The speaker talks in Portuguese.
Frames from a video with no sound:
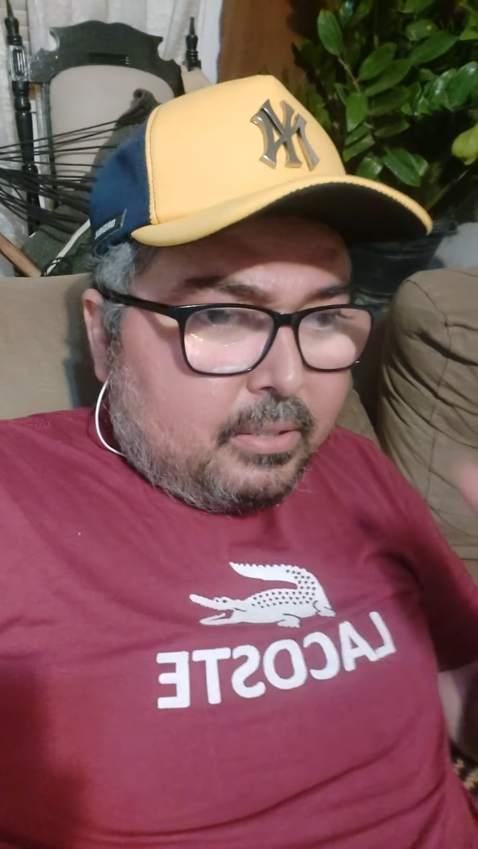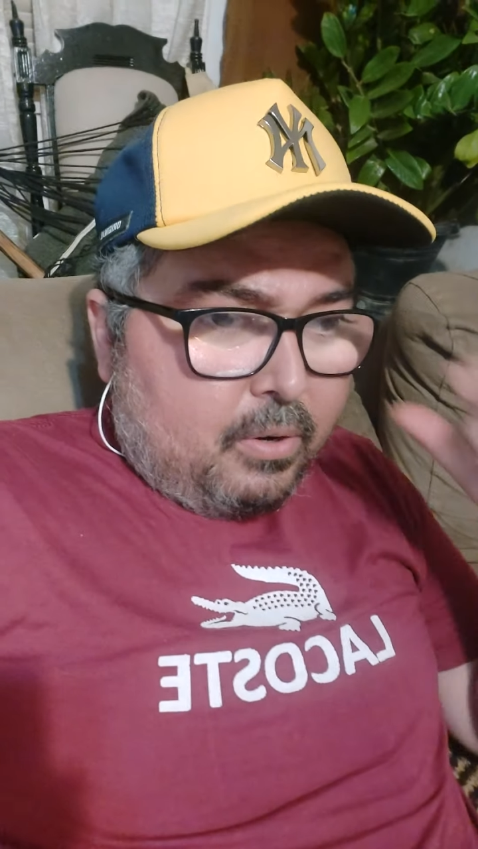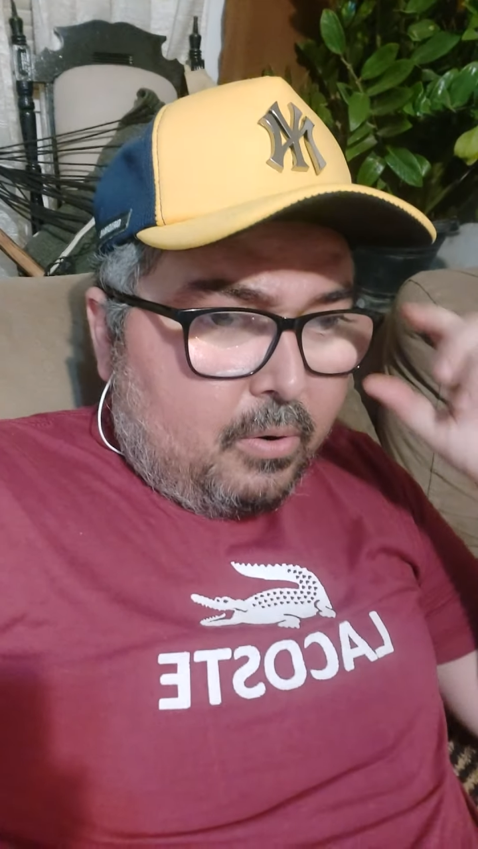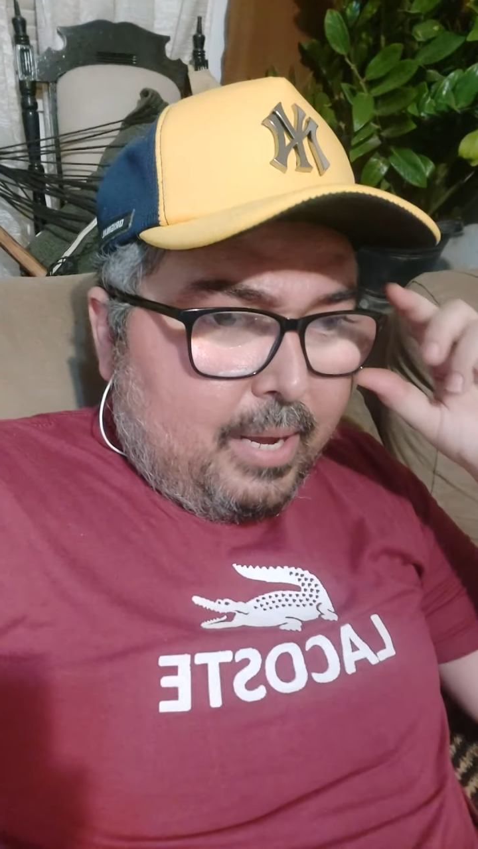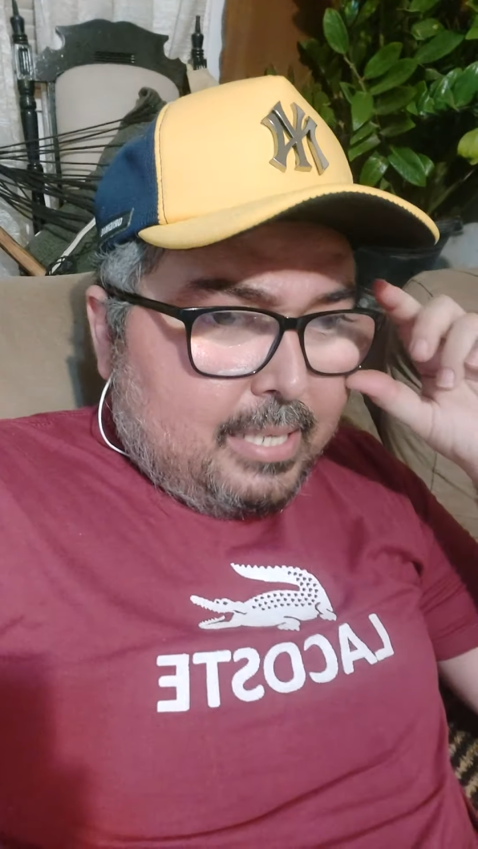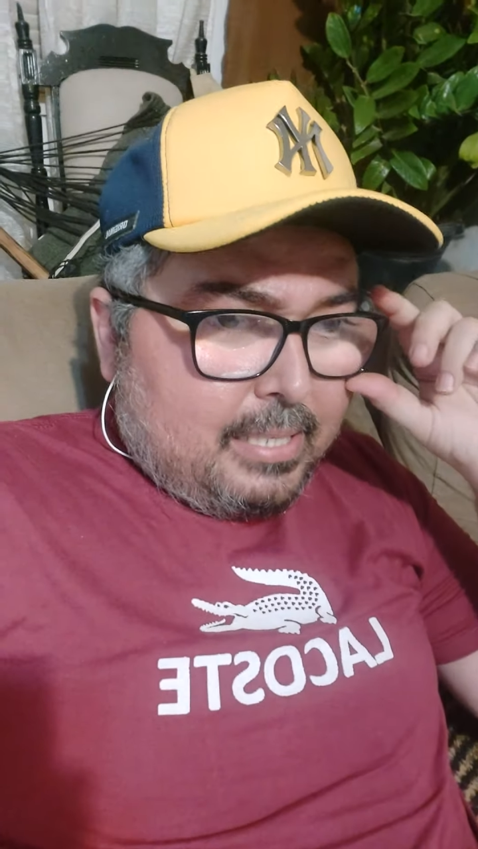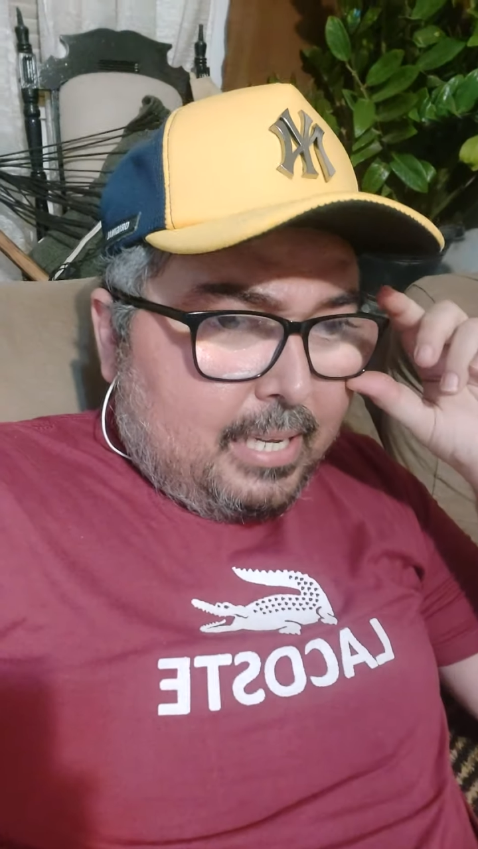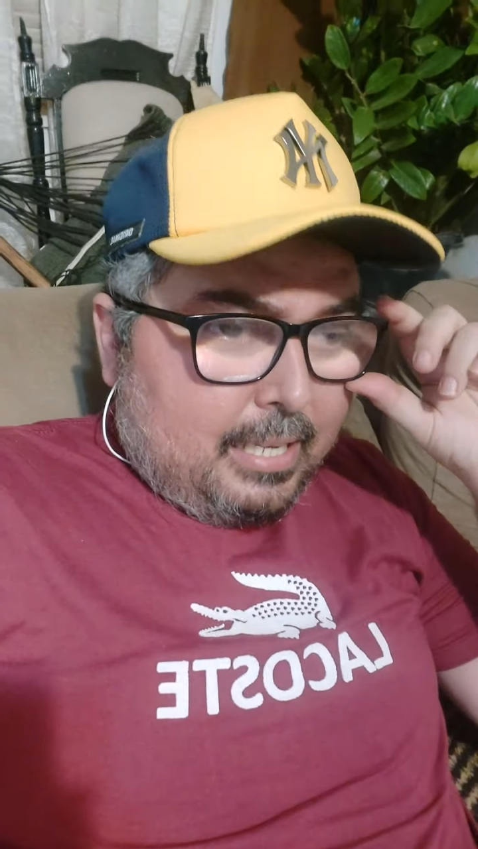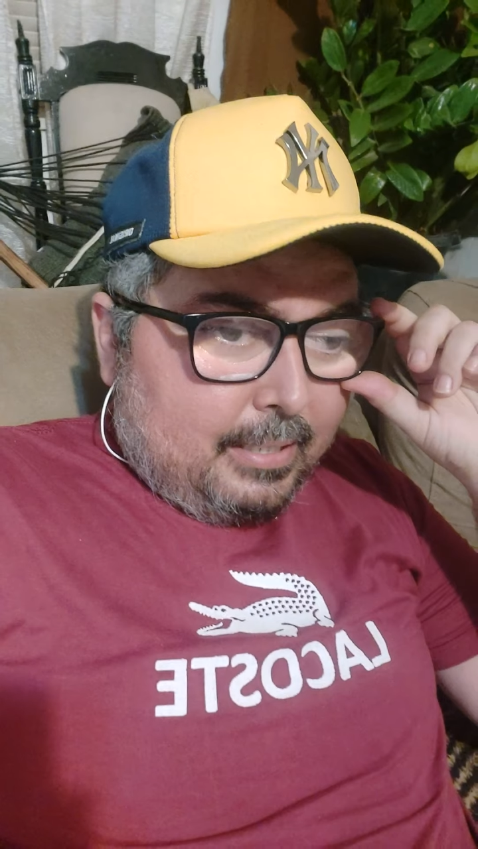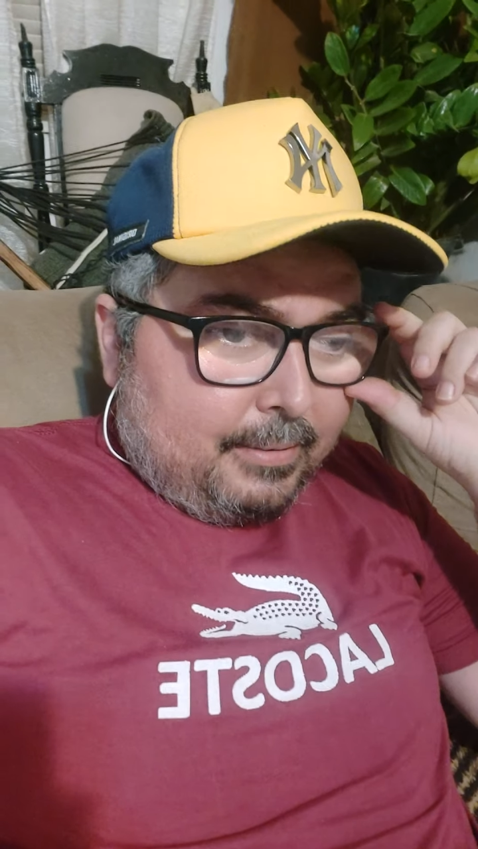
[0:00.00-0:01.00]
com
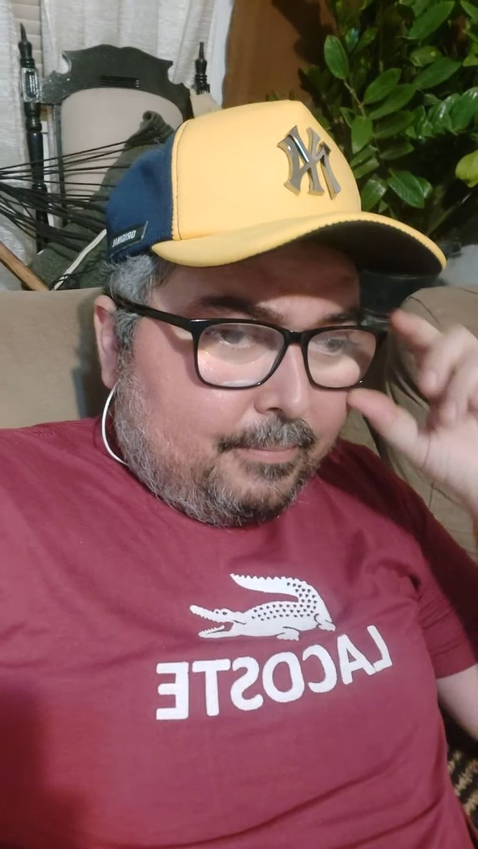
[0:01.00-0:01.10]
essa